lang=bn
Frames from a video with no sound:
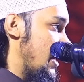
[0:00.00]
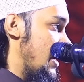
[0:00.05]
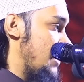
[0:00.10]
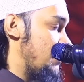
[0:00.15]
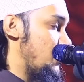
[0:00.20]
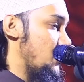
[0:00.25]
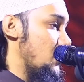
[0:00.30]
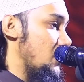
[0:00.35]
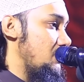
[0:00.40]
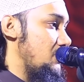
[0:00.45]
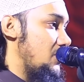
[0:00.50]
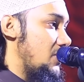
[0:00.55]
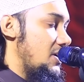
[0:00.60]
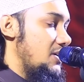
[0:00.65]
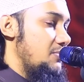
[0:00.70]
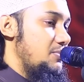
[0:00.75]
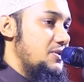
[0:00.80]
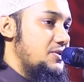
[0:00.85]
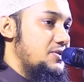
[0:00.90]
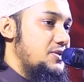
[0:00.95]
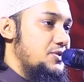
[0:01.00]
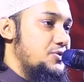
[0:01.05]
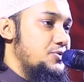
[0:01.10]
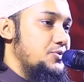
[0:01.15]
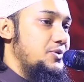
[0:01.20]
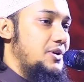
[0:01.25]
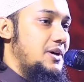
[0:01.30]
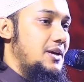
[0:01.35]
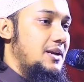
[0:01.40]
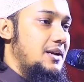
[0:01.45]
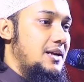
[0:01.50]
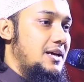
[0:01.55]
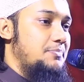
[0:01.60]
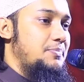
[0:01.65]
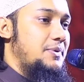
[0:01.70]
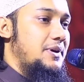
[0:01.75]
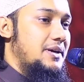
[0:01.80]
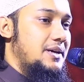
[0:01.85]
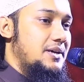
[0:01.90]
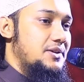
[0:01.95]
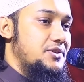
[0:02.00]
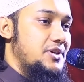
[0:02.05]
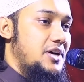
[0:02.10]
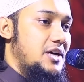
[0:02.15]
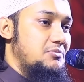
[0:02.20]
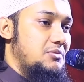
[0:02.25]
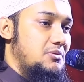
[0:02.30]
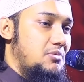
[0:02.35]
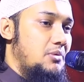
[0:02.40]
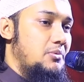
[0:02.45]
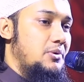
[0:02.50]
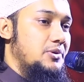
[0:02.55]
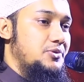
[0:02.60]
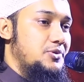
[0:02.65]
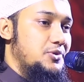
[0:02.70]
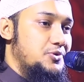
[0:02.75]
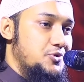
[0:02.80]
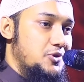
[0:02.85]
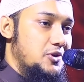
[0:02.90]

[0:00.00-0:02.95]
এই পুরো মহাবিশ্বে শুধু আল্লাহ পাকের সার্বভৌমত্ব